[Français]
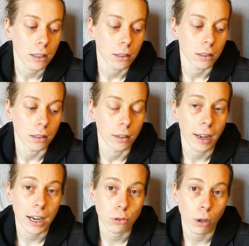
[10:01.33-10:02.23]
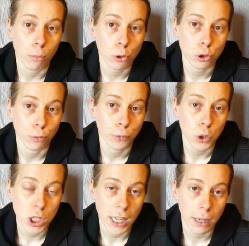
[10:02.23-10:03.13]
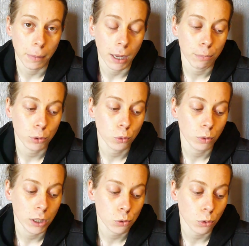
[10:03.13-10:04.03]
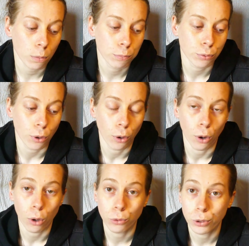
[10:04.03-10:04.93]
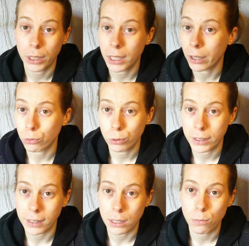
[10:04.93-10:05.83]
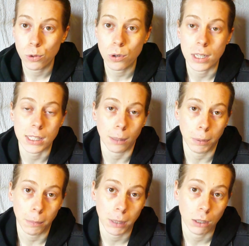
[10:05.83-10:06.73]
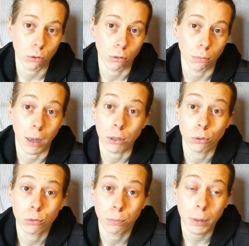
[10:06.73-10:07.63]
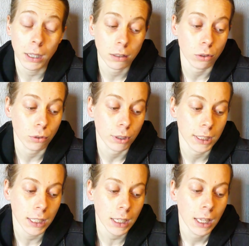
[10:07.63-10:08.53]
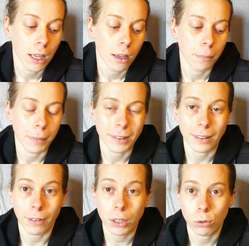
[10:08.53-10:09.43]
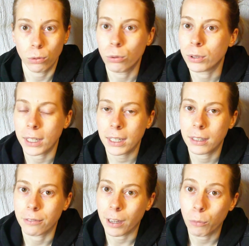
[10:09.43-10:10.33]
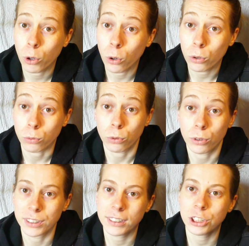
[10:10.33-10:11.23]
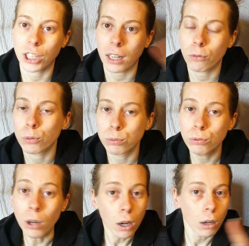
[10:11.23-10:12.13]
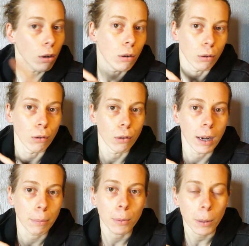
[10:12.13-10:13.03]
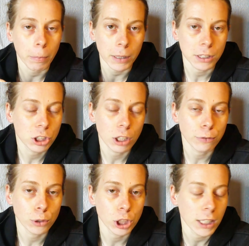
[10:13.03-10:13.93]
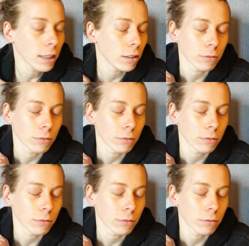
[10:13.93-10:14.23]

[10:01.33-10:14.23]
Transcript: euh, là actuellement je fauche l'herbe un peu tous les jours pour euh, en donner à tous les animaux et ça permet de, bah, couper, hein, d'entretenir. Mais c'est vrai que le terrain est vraiment grand donc d'ici que j'arrive au bout, euh, la première partie que j'ai fauchée,